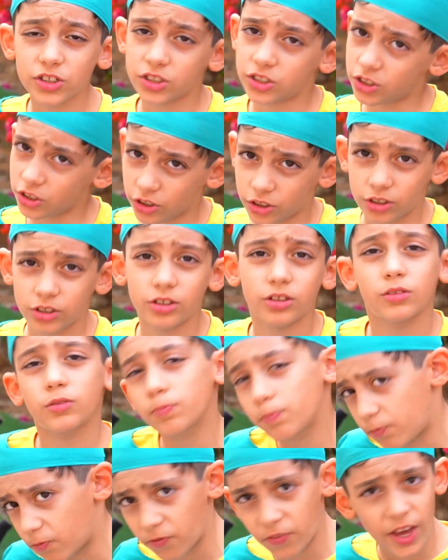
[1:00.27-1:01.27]
Praca
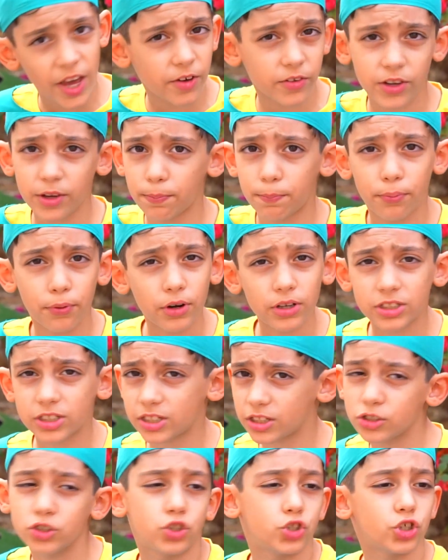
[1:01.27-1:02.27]
doktora jest bardzo
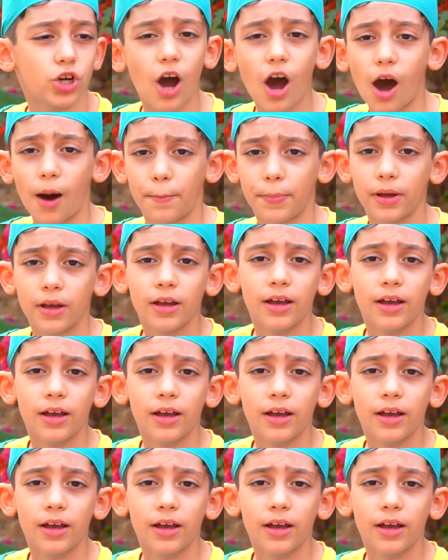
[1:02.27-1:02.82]
ważna.